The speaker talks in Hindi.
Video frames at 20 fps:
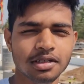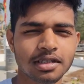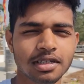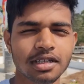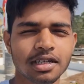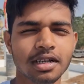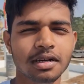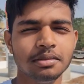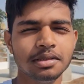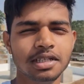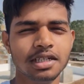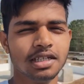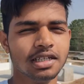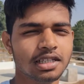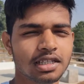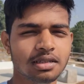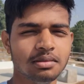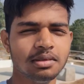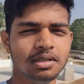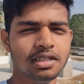कि अभी तक
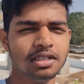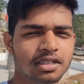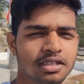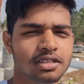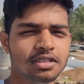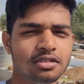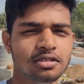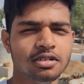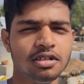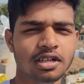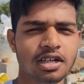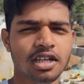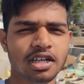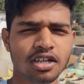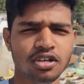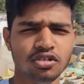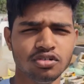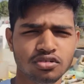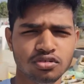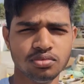इतनी बड़ी ऐसा
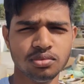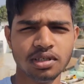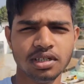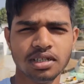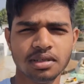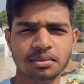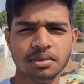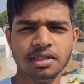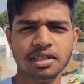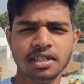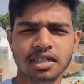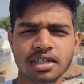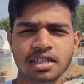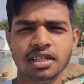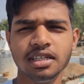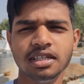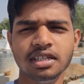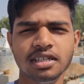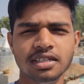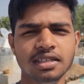अनाउंसमेंट अपन ने
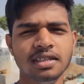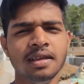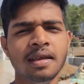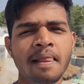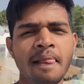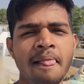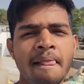की नहीं थी